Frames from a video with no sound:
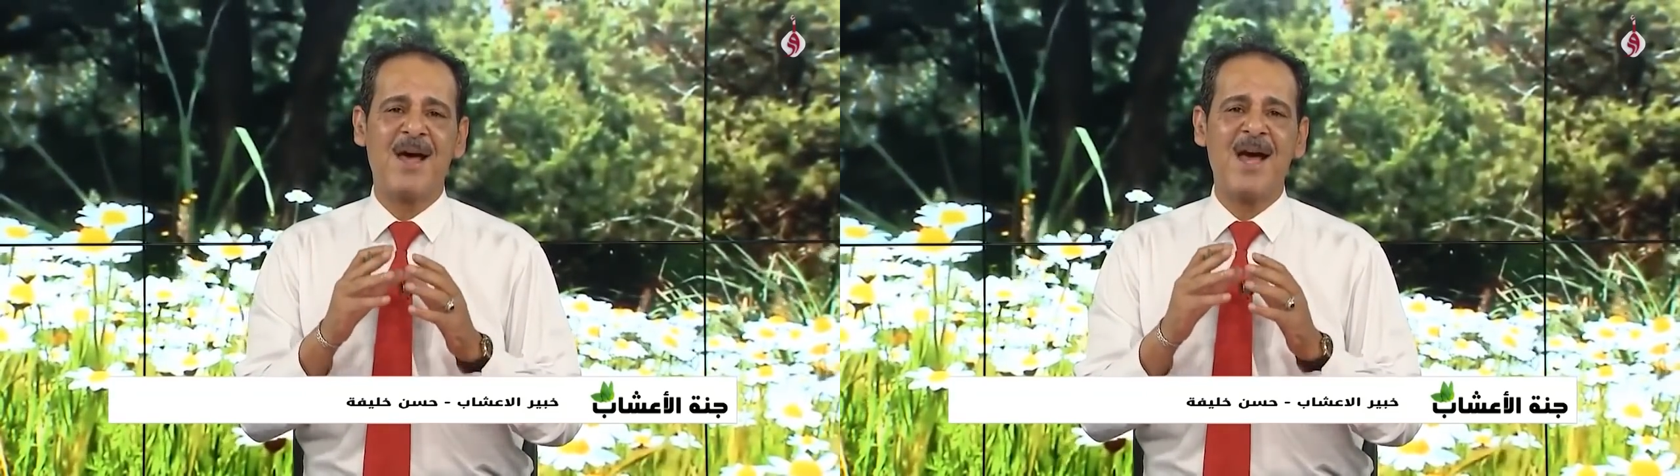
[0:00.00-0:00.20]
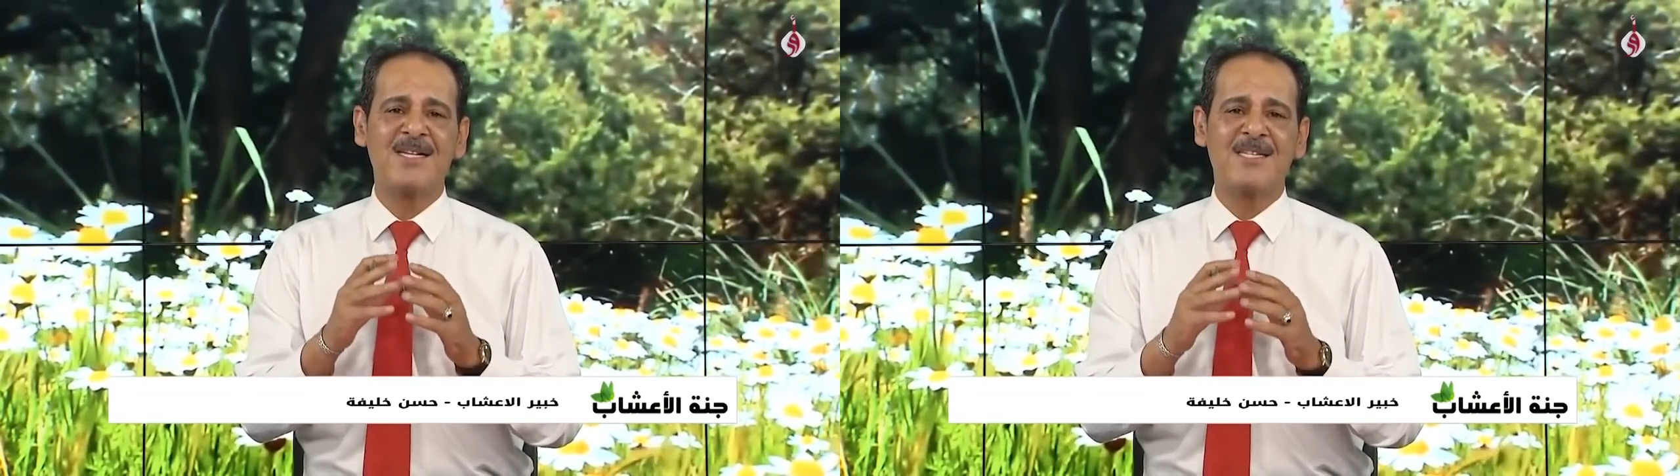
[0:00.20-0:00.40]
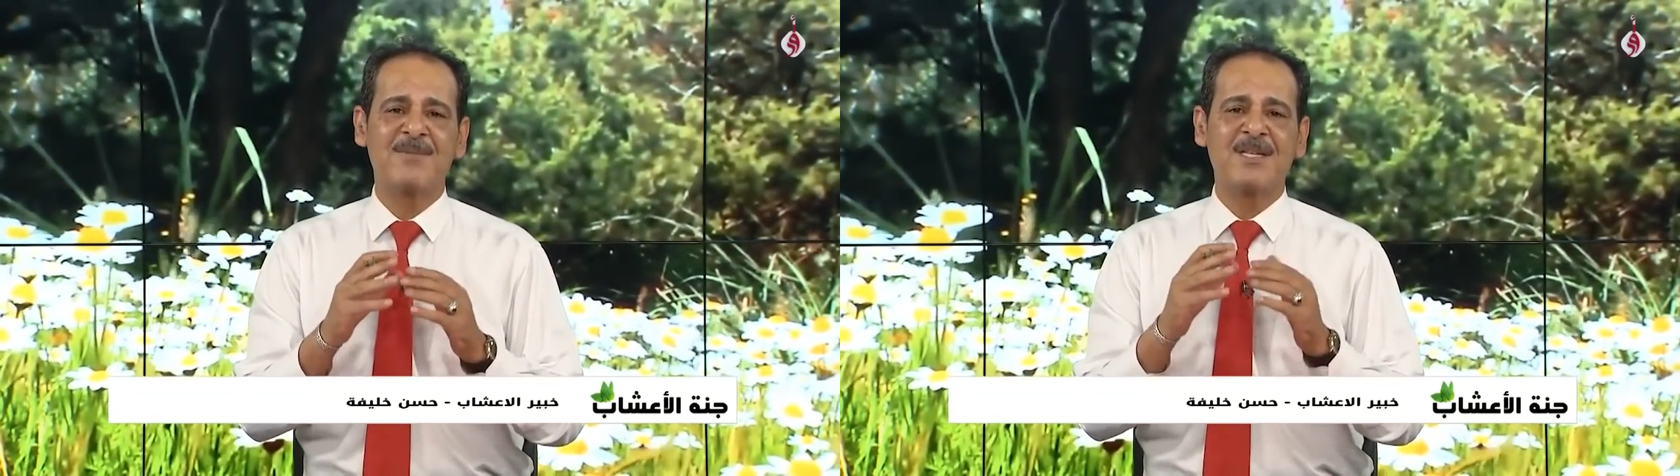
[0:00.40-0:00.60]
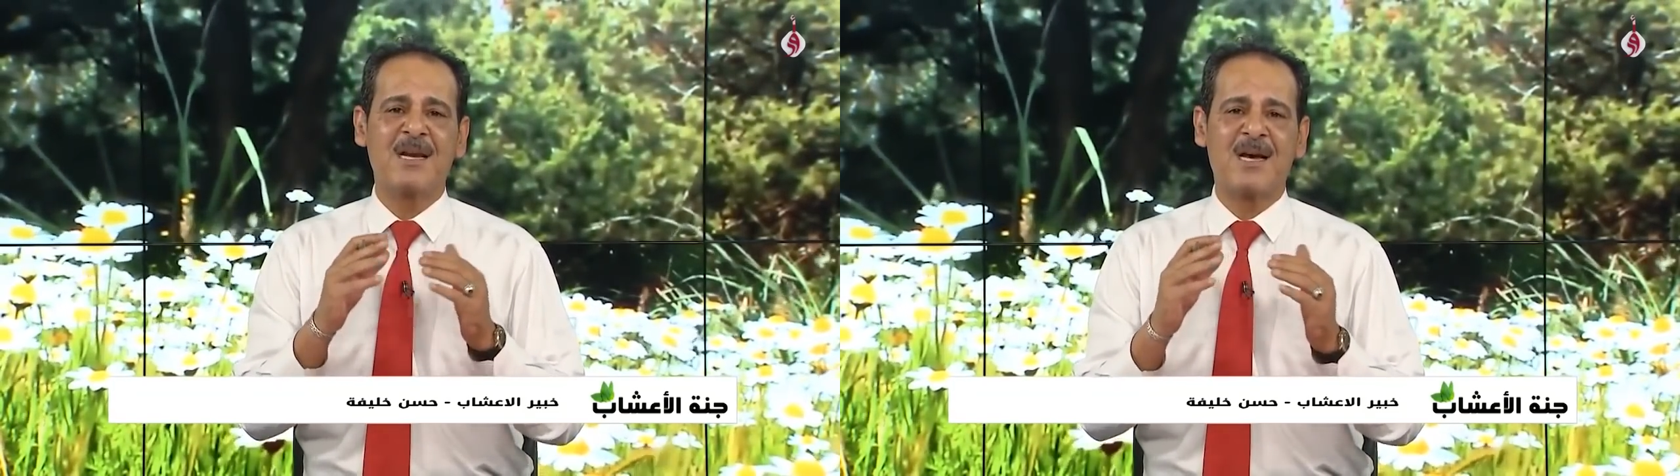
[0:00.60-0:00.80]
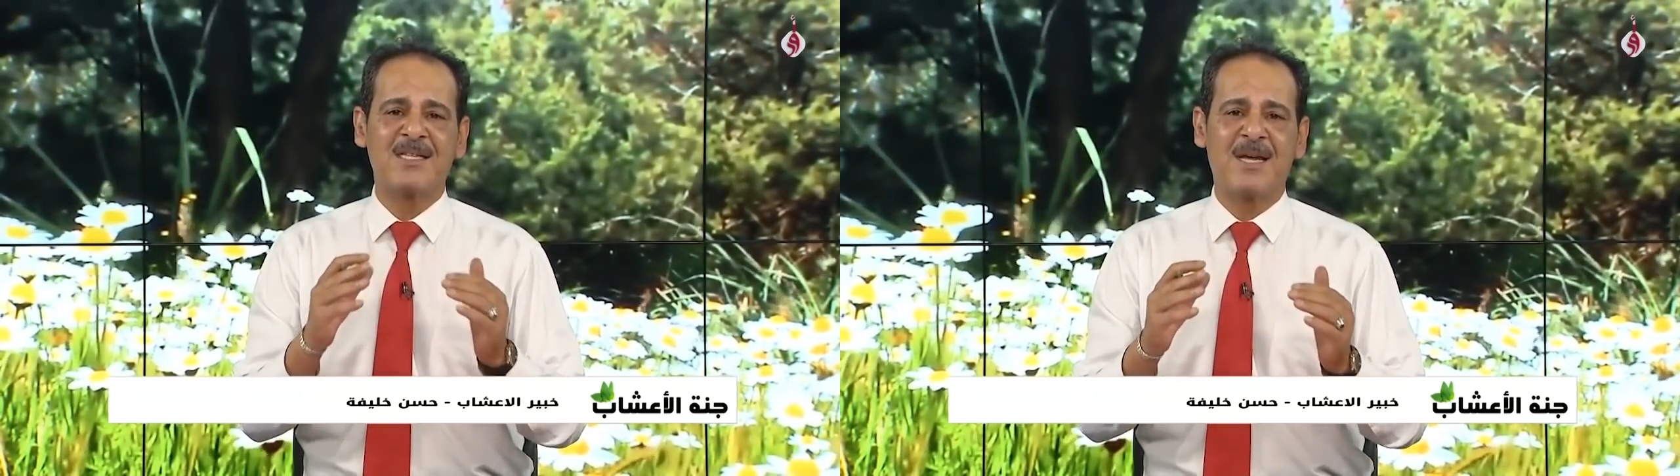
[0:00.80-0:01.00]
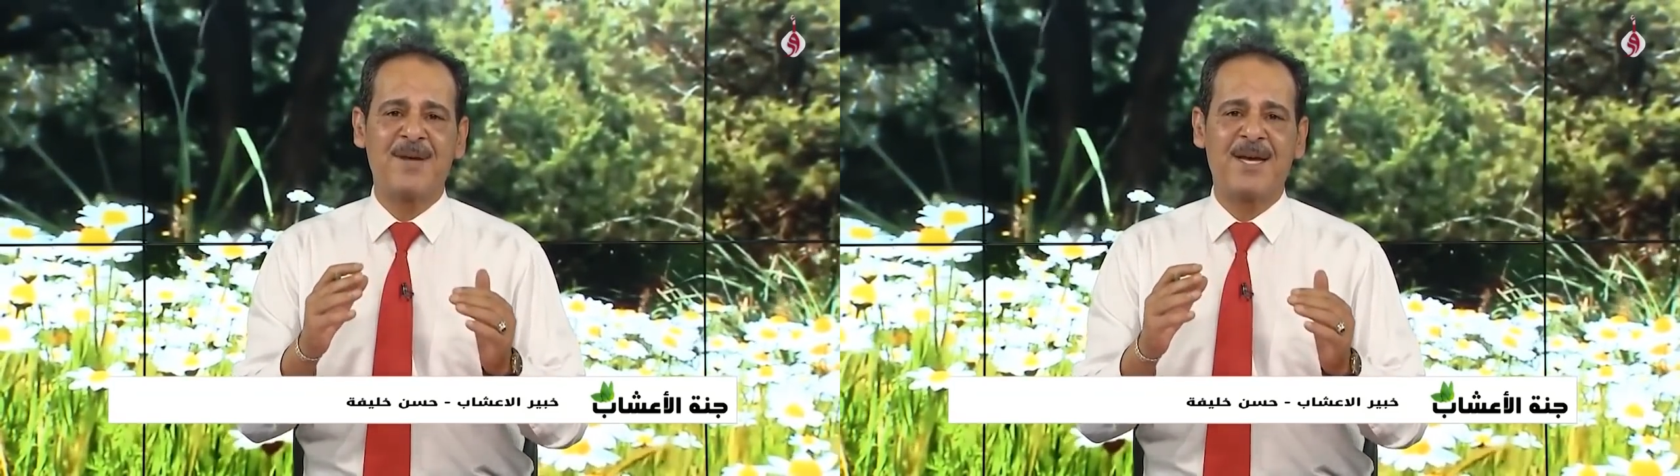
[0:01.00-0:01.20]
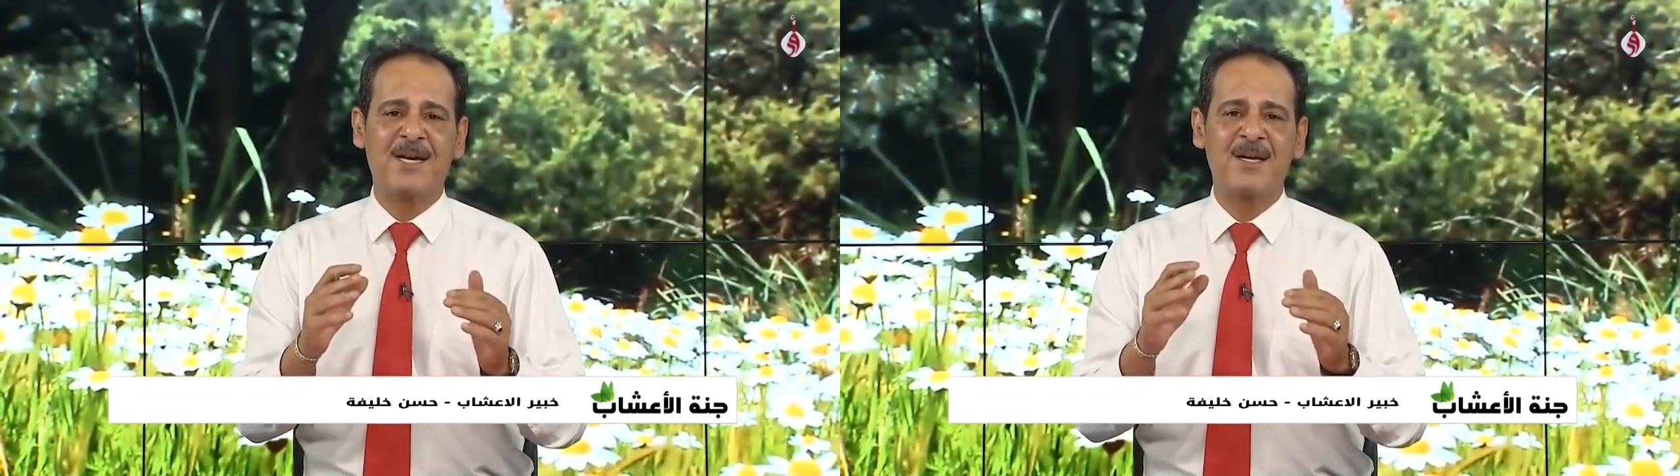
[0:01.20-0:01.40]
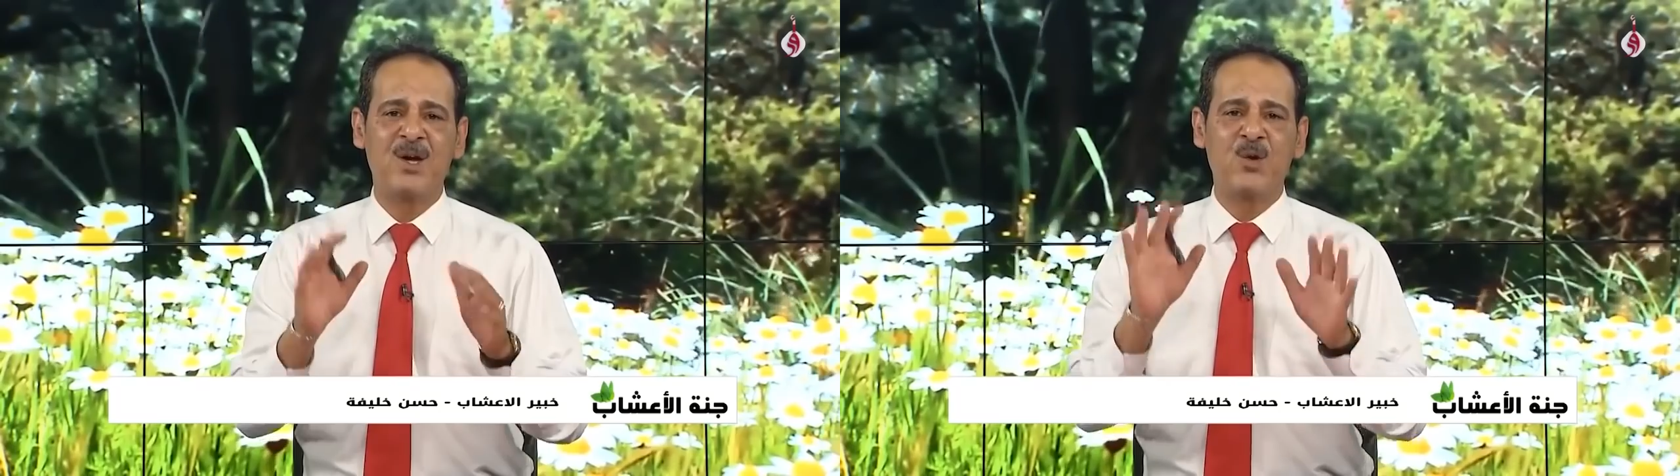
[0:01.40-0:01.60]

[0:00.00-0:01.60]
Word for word: أجزمة القدمين